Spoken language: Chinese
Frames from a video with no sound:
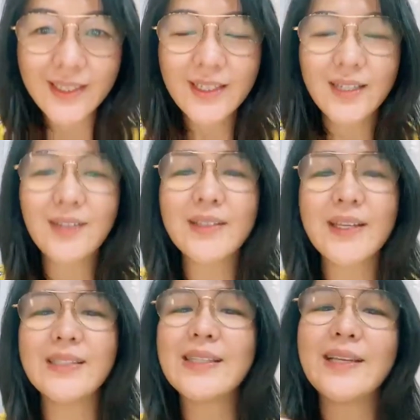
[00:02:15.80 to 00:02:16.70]

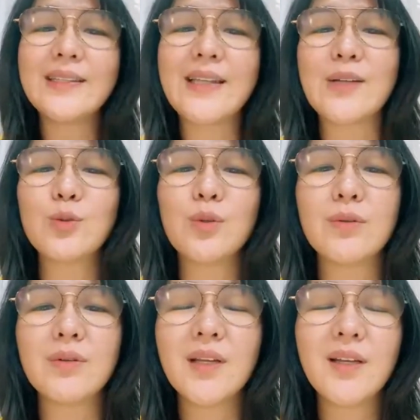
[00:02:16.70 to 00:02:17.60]
OK，在当
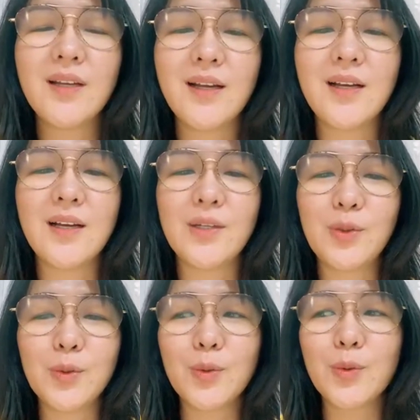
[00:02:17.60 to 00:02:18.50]
中啊，
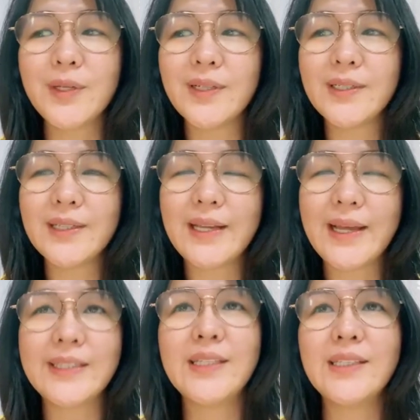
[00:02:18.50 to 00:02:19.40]
有贵人
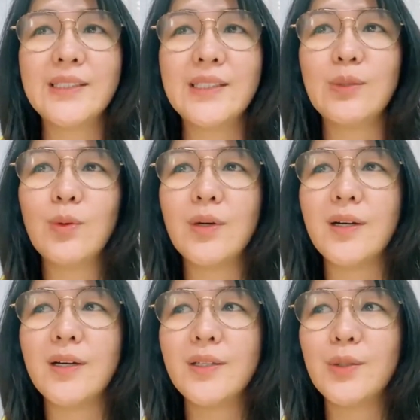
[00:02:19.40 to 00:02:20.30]
来提醒我，
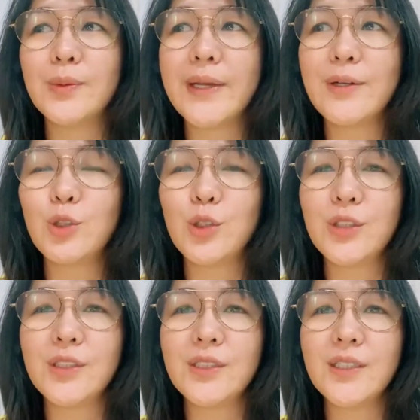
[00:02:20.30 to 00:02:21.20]
有要
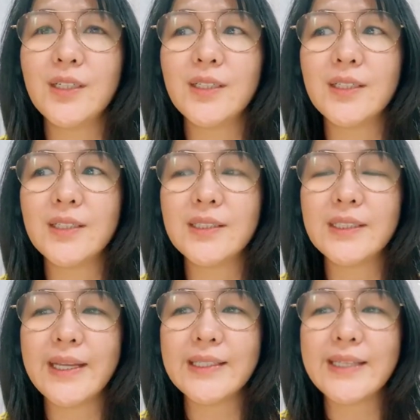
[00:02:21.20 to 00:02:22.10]
去啊，
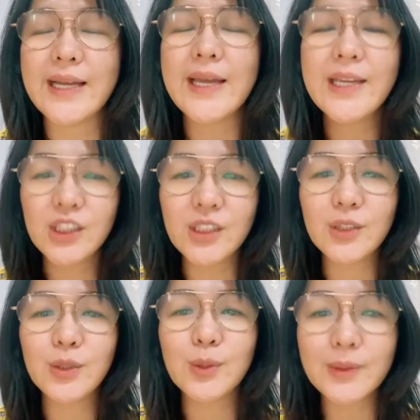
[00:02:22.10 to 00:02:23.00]
怎样讲，请
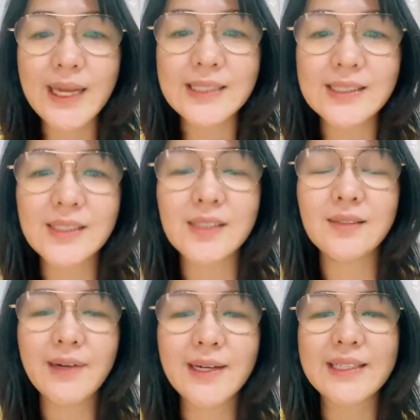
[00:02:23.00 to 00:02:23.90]
求大师
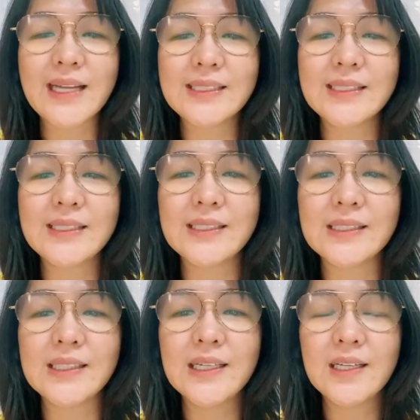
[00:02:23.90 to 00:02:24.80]
让大
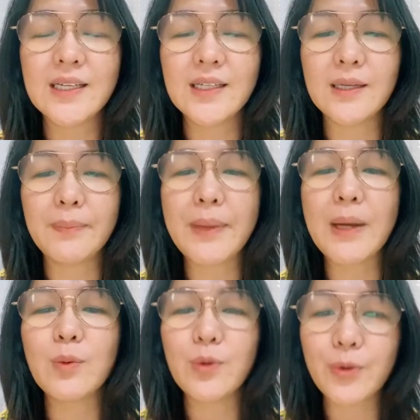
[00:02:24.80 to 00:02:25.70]
师呃
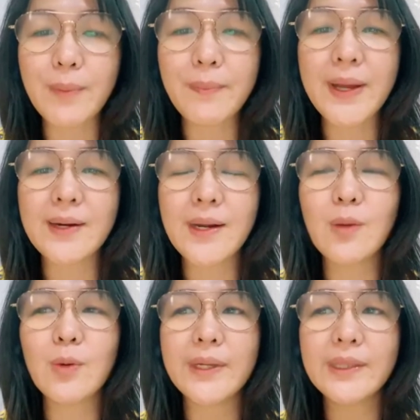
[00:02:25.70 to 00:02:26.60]
帮我圆满，让
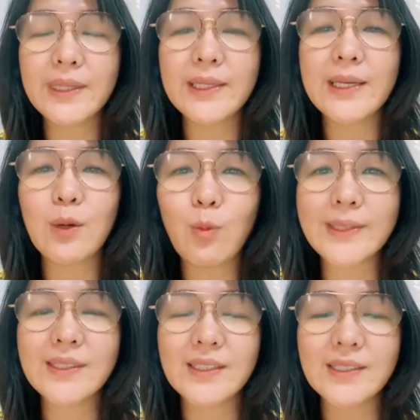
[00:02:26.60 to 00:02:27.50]
我一定要
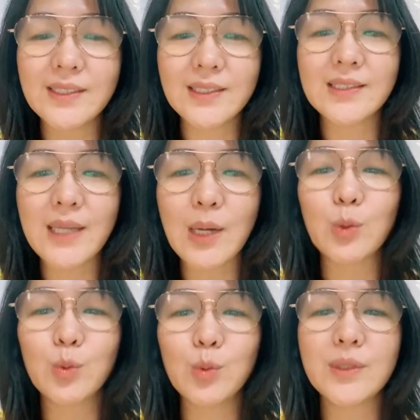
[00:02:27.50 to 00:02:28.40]
完成这个超
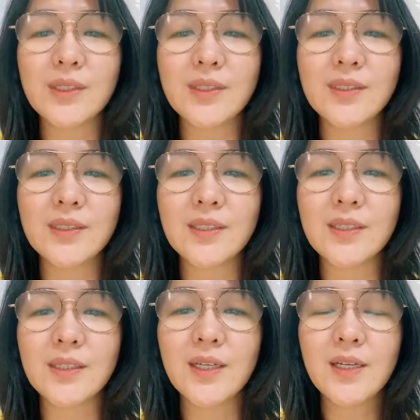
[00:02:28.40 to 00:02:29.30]
度的这
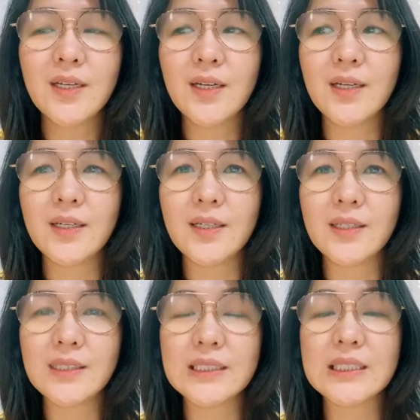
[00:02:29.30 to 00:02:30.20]
个呃
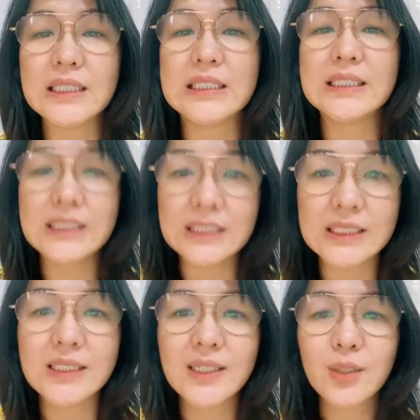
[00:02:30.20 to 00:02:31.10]
这个仪
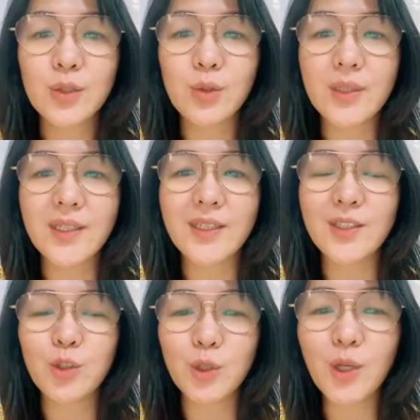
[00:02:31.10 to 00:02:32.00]
式，所以
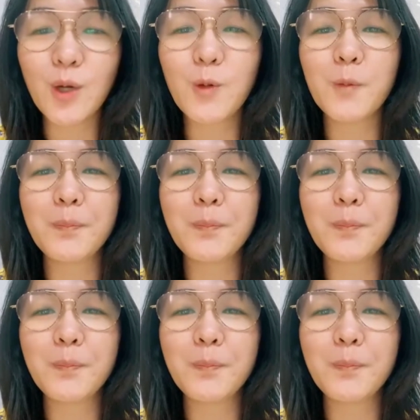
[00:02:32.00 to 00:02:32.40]
最后。